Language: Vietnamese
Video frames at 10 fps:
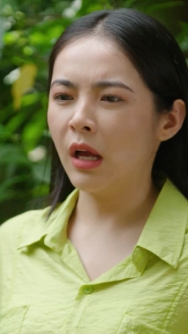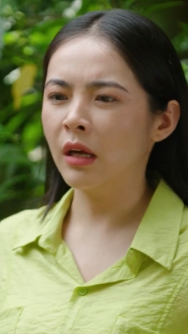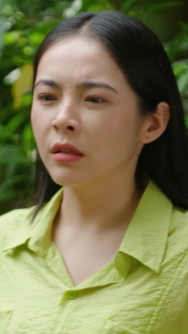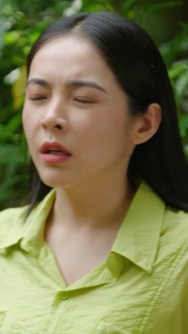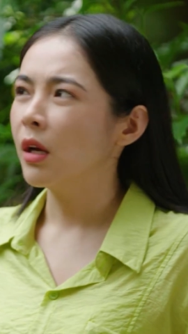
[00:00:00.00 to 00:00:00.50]

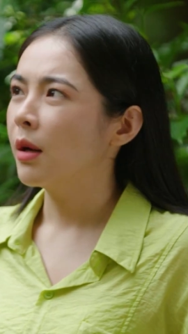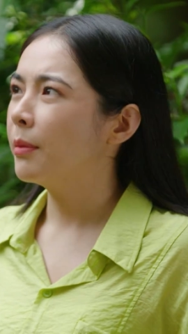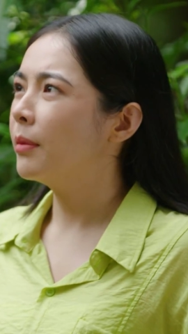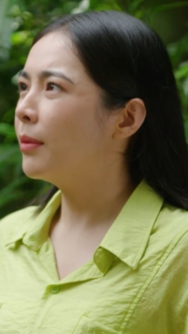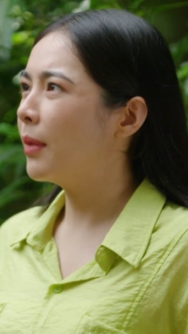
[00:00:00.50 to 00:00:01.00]
Ờ
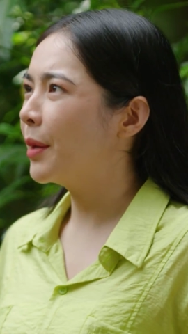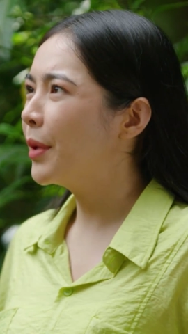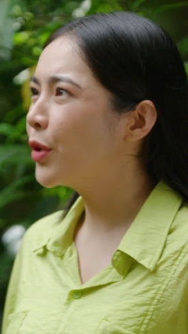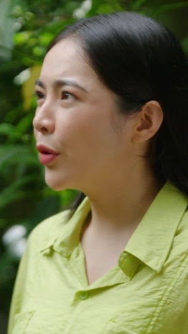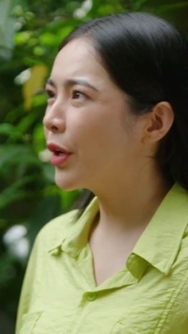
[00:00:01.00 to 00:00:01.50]
Mai
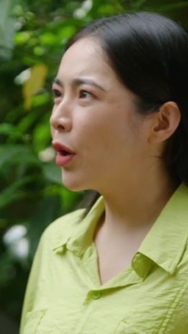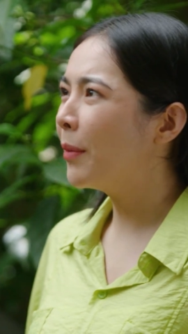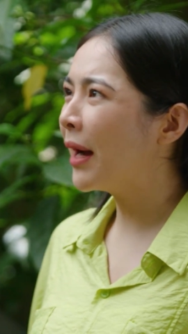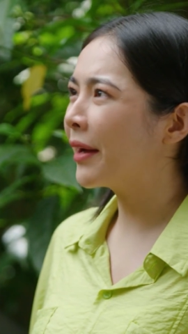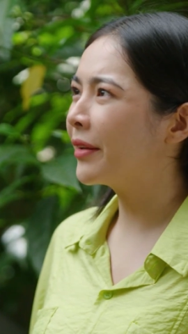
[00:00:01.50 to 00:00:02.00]
cũng biết có
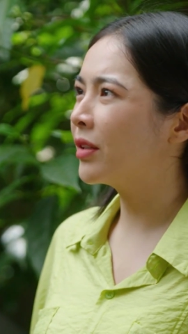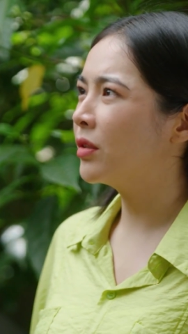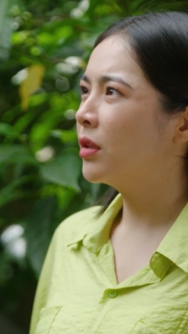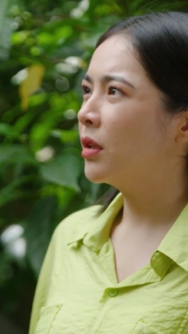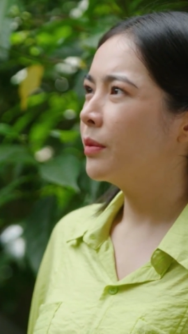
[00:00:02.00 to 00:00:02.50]
chỗ này có
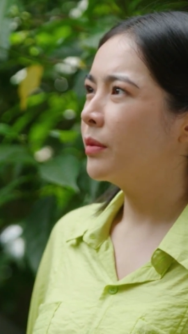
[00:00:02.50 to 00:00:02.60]
Mai à